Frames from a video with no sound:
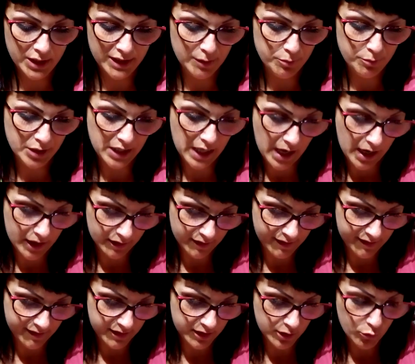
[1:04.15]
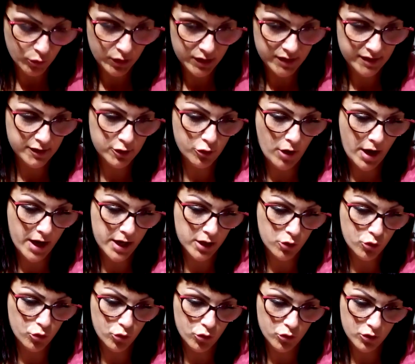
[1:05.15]
per depilarsi. Questo è
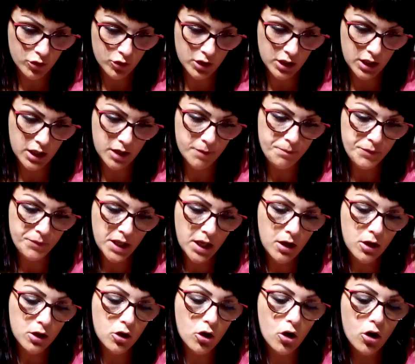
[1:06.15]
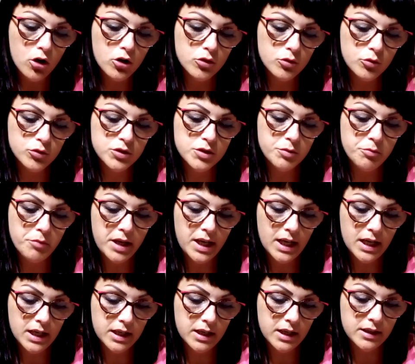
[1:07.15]
con coconut
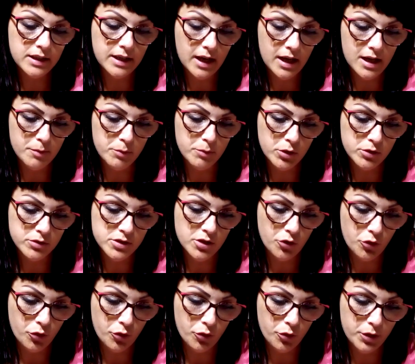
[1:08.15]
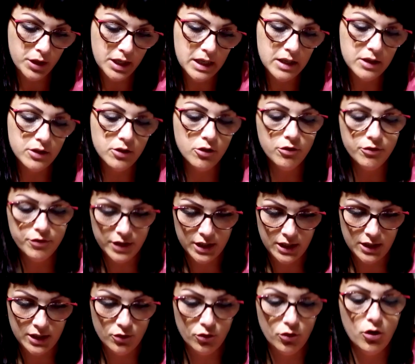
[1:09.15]
milk and almond oil,
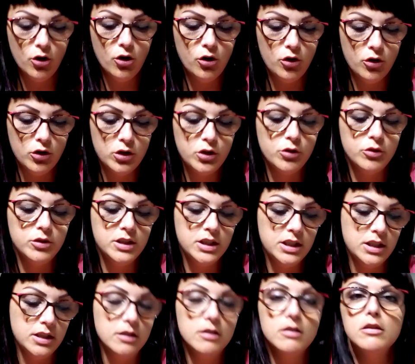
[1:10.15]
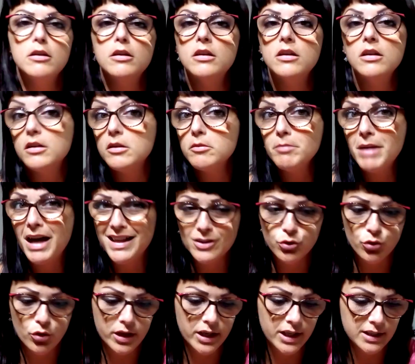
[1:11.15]
ovvero olio di eh,
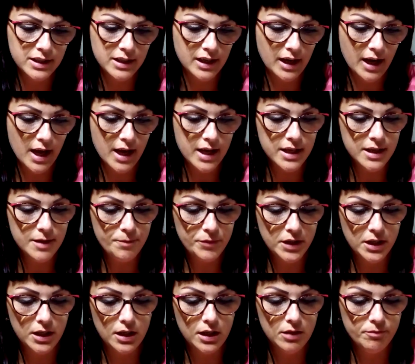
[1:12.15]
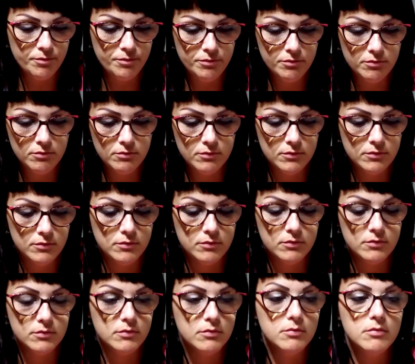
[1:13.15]
mandorle direi e mh,
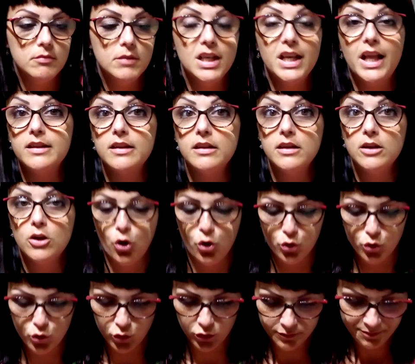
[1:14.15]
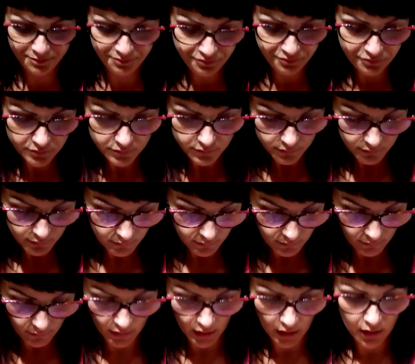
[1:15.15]
mm, latte di cocco.
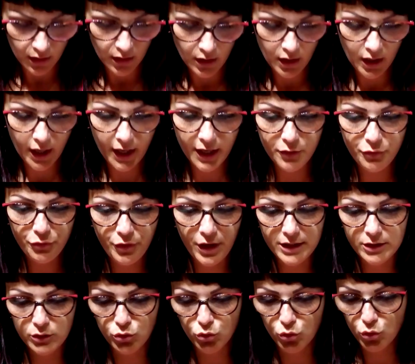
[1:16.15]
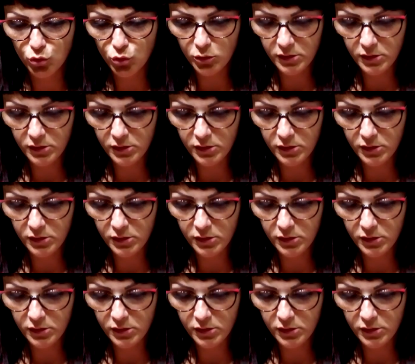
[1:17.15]
È fatto